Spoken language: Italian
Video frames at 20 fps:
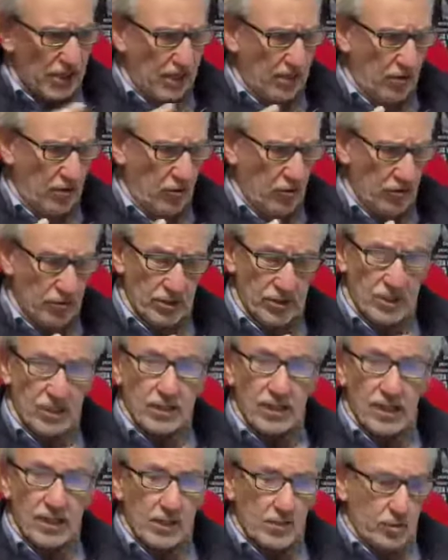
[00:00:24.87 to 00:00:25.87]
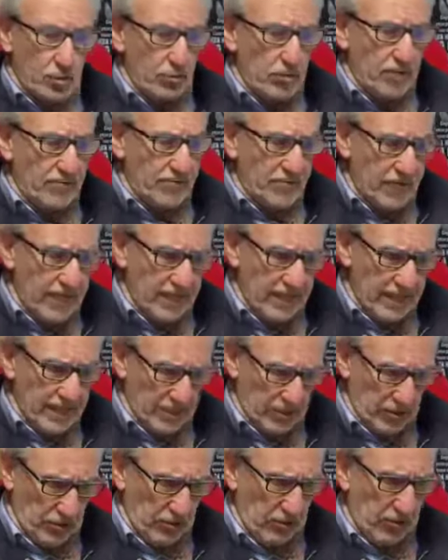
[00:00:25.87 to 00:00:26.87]
racconti sulla fine della
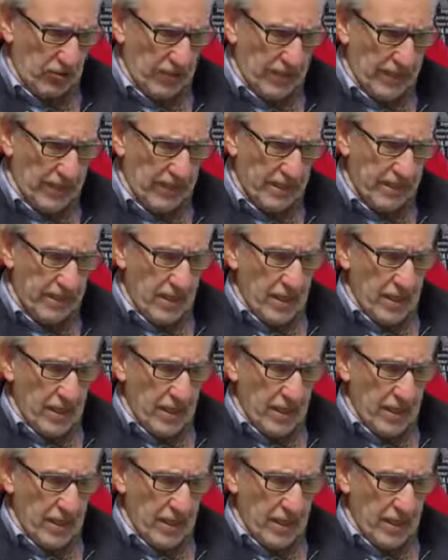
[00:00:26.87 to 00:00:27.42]
storia,